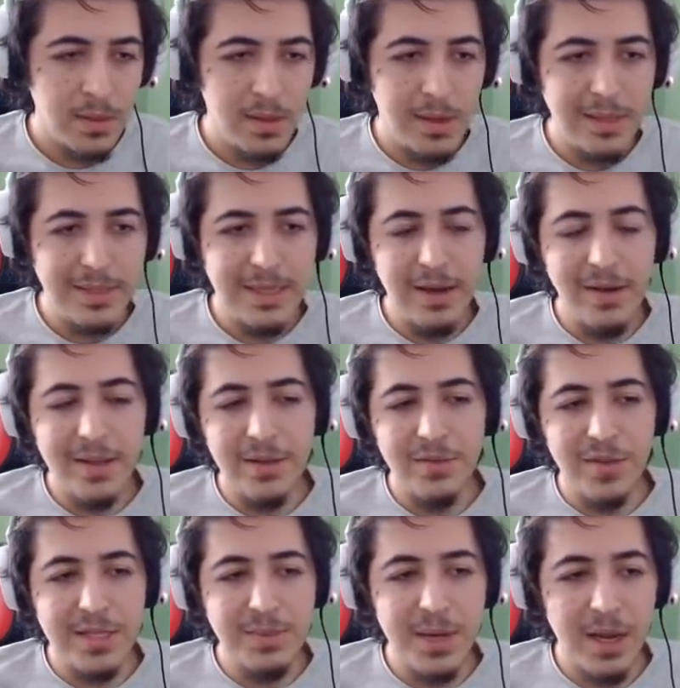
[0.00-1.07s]
6 levelde
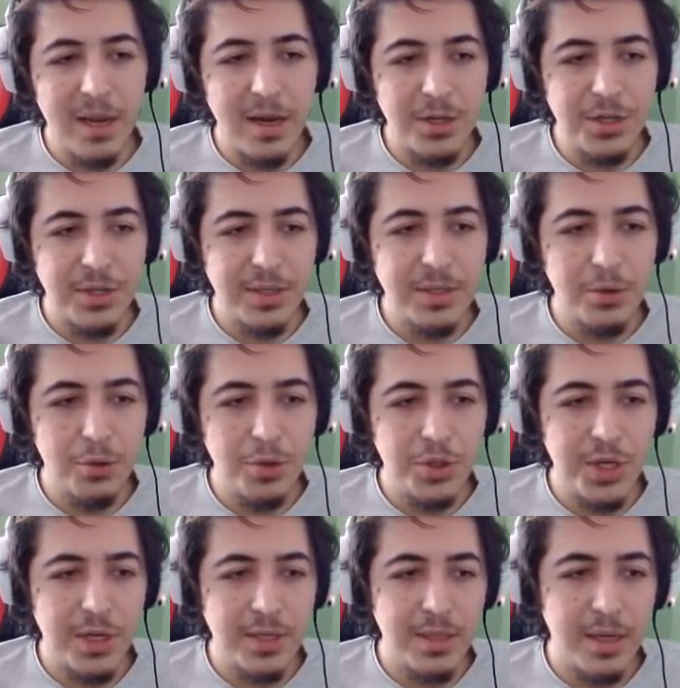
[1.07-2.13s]
Vladimir'e karşı nasıl
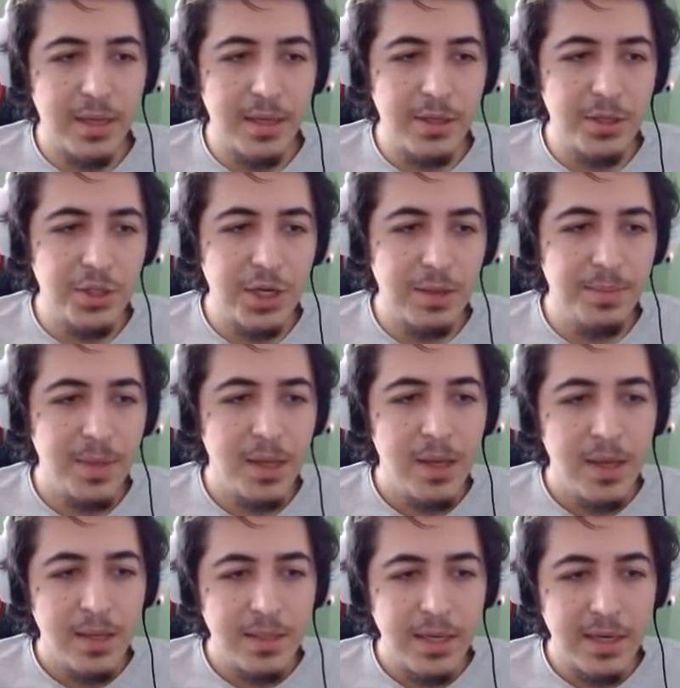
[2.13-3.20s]
oynayacağınızı anlatacağım.
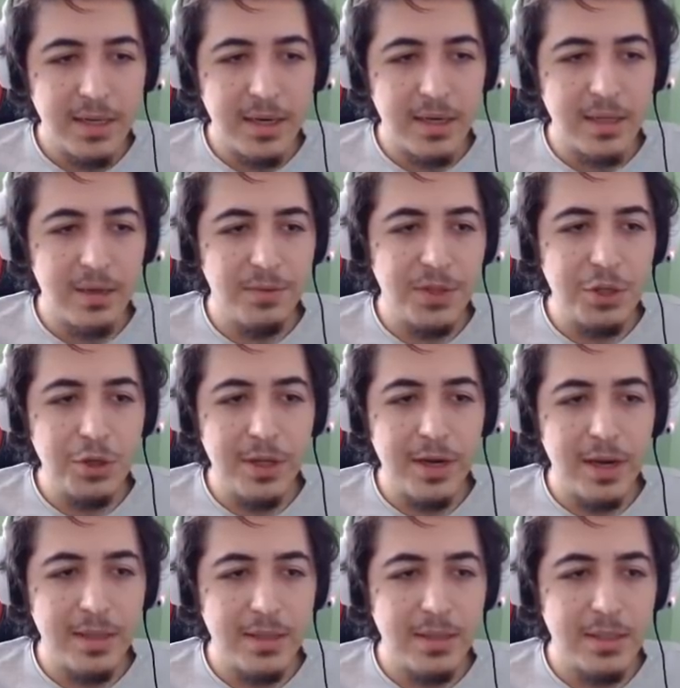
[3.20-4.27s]
Tekrardan
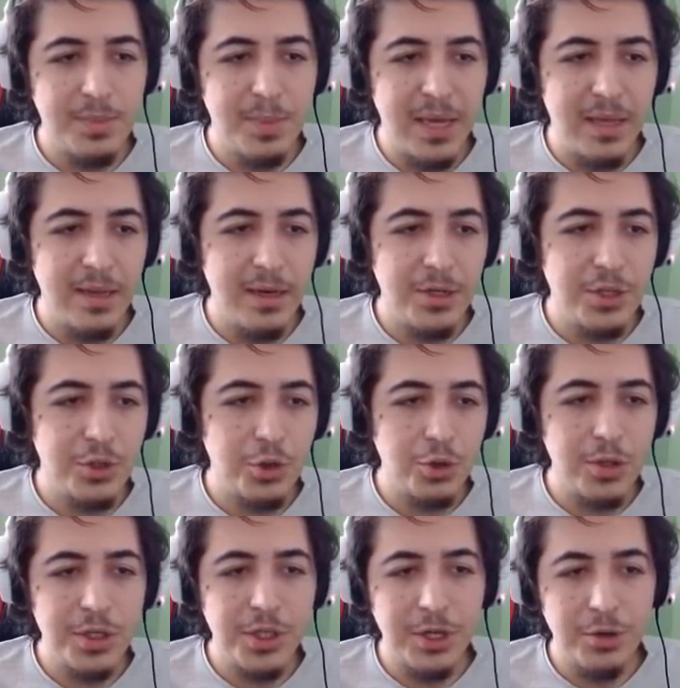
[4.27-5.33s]
videolara attığınız beğeniler için
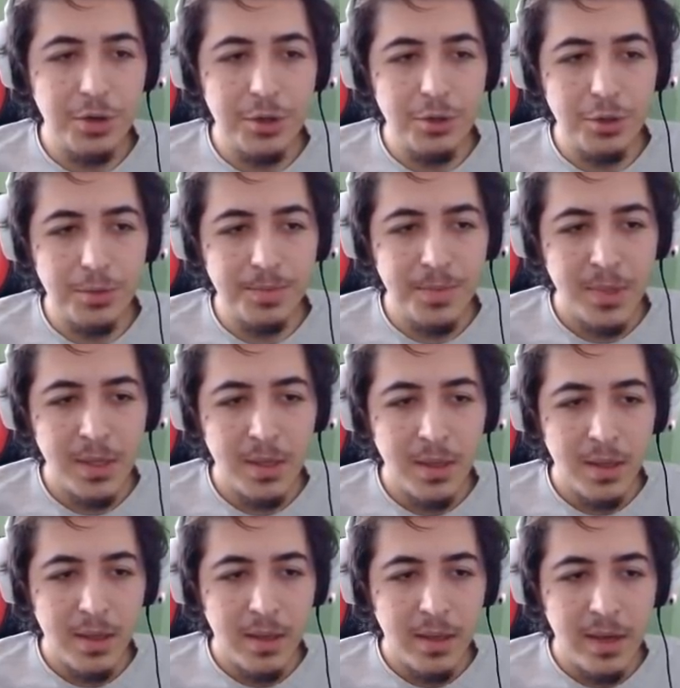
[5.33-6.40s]
çok teşekkür ediyorum.
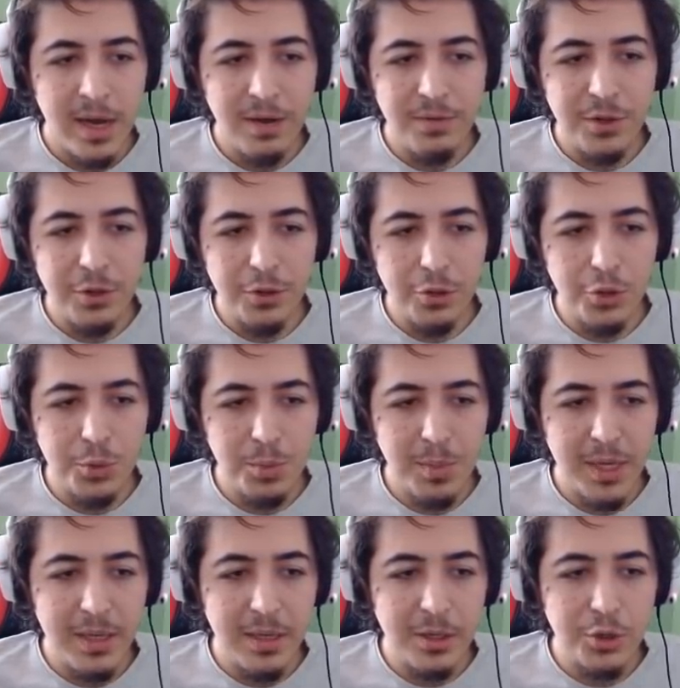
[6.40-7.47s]
Her videoda 3000
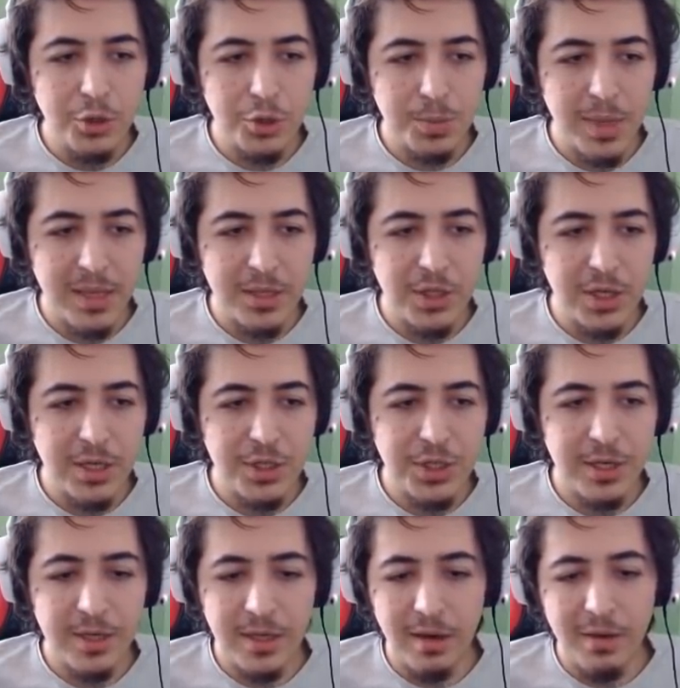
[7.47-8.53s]
beğeni geçiyoruz. Ben de
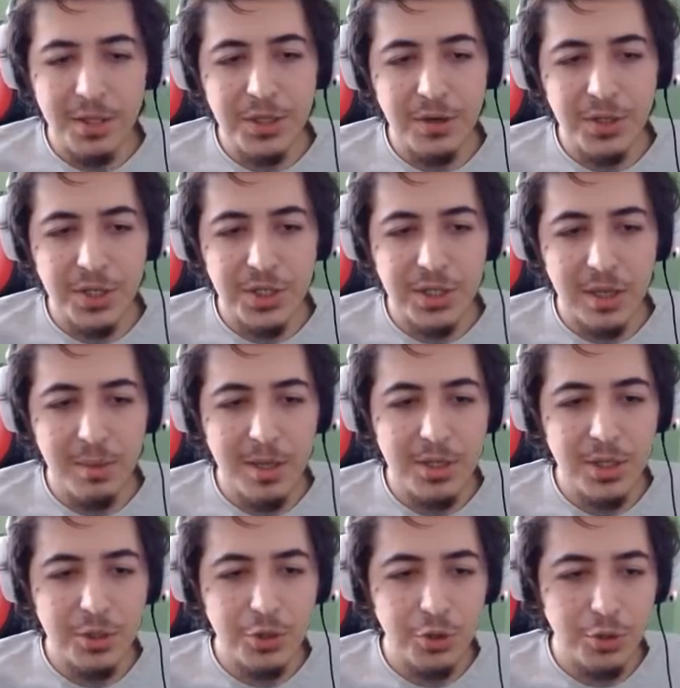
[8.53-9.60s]
çekilişleri yavaş yavaş açıklamaya
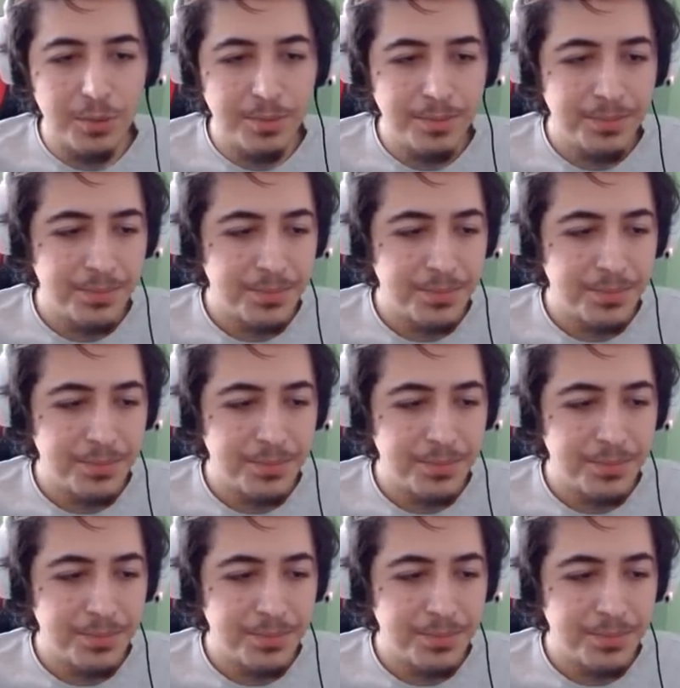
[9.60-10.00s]
çalışıyorum.